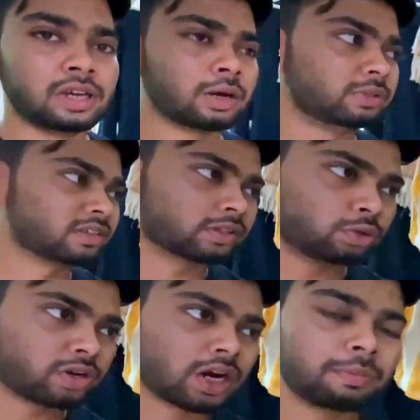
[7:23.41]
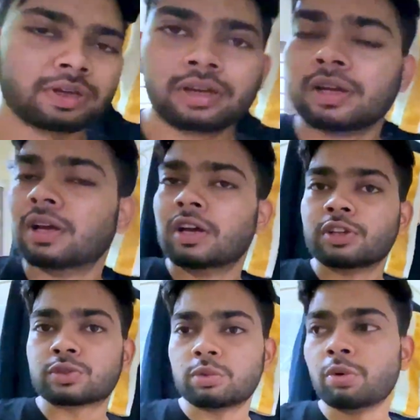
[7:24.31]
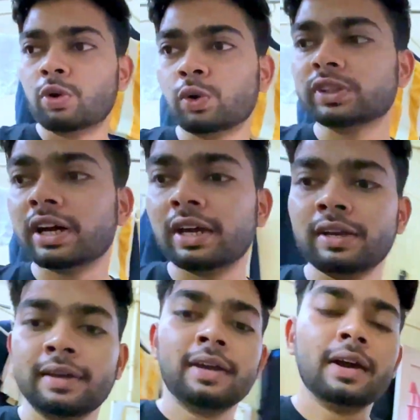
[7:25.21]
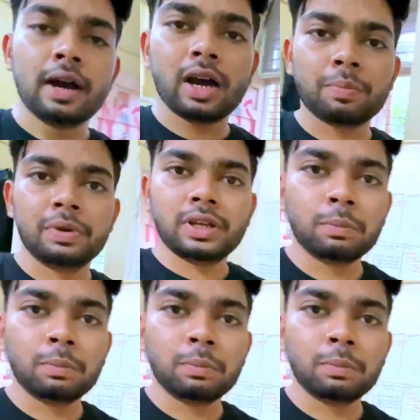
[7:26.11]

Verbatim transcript: आप देख सकते हो खराबी है सो so, वो होता है अपने